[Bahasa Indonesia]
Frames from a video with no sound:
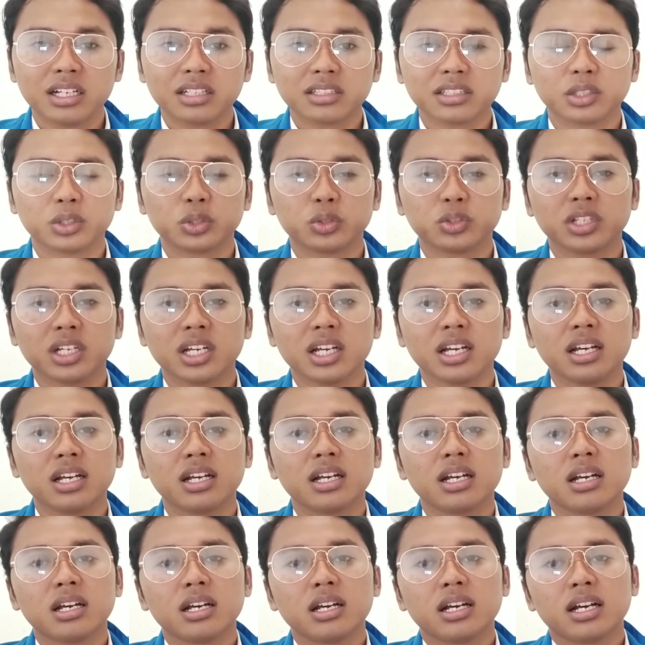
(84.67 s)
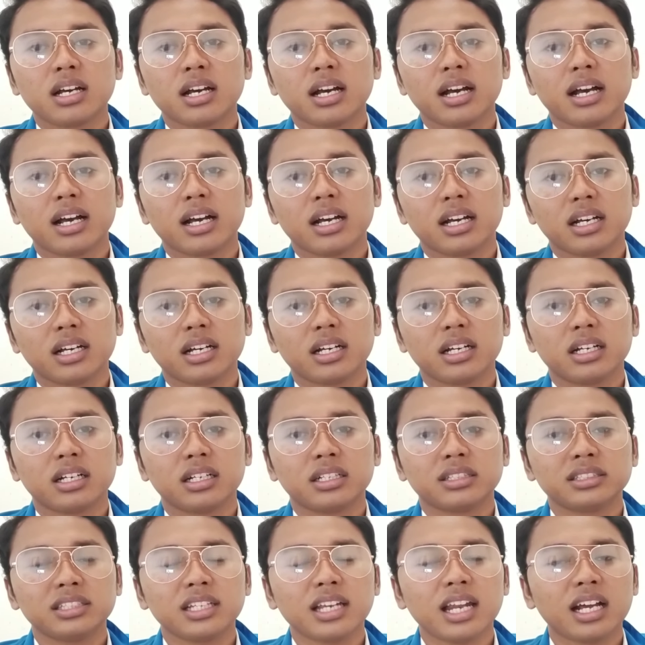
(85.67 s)
Tentunya
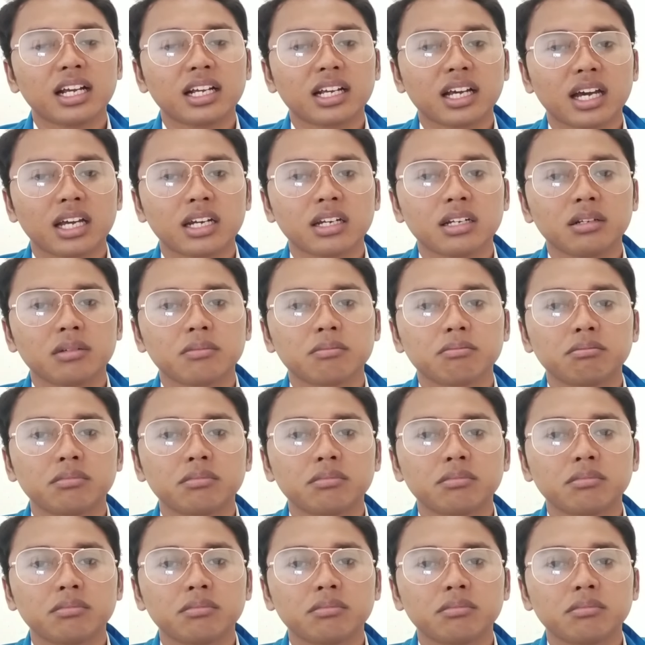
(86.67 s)
uh, eh, silahkan